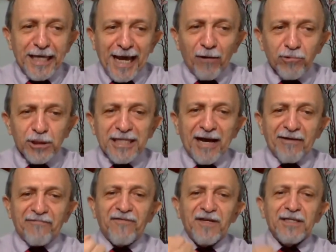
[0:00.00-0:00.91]
Deus
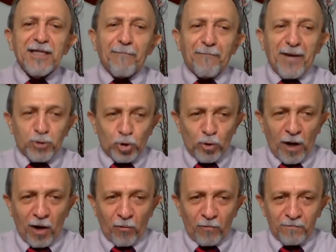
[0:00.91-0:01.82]
na vida
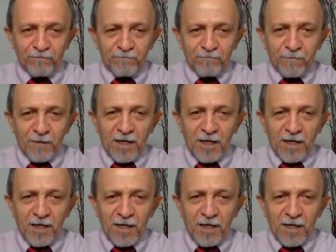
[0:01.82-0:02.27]
pessoal.